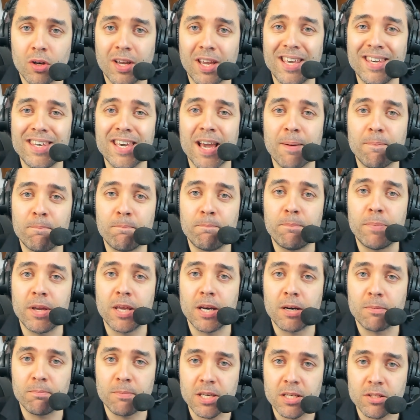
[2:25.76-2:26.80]
che gli ha
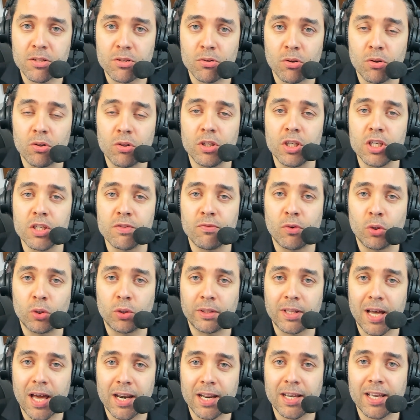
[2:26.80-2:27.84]
permesso di
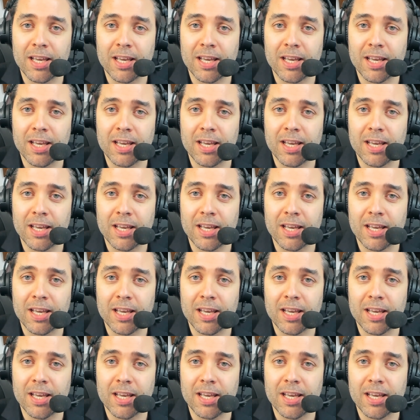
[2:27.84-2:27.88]
svoltare,